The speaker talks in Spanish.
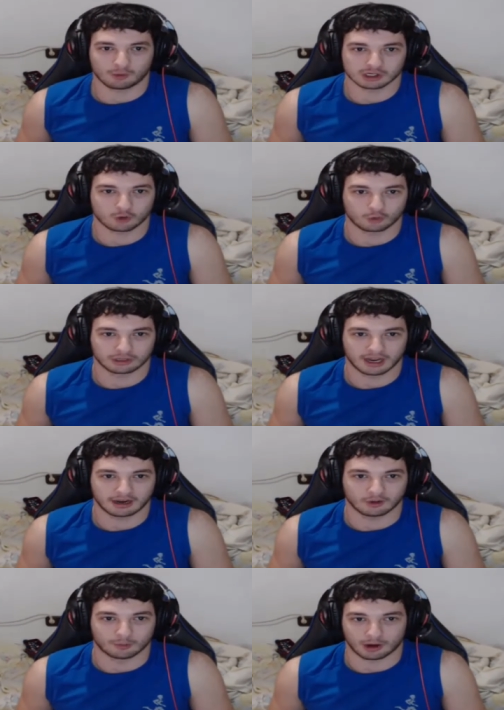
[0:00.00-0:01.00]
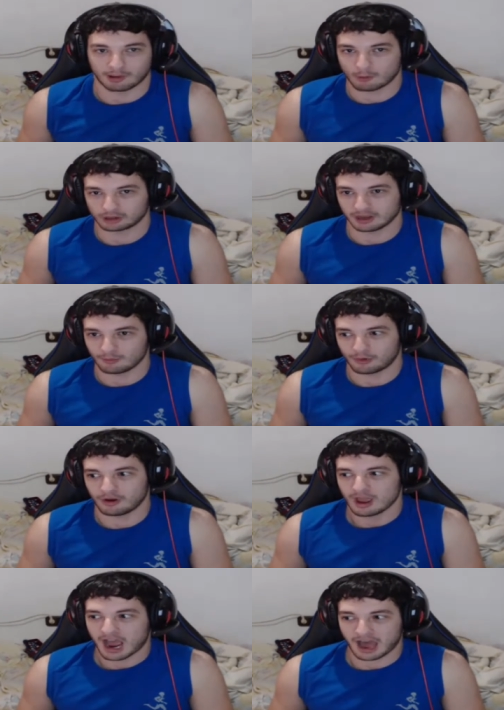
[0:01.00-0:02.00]
como secundario, pero al mismo
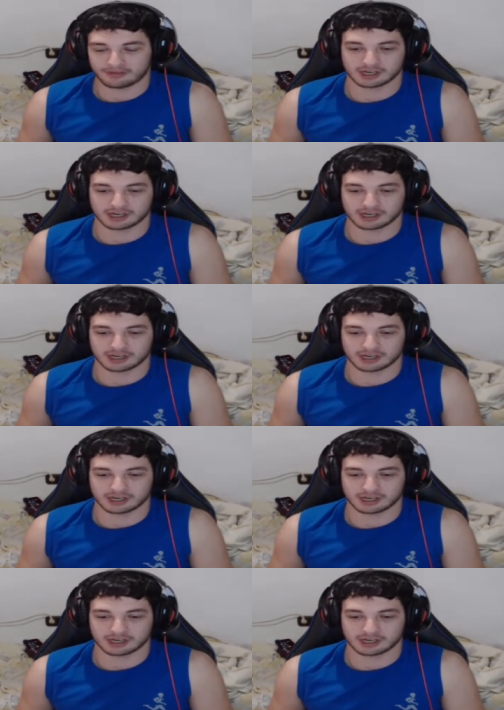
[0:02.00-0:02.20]
tiempo haz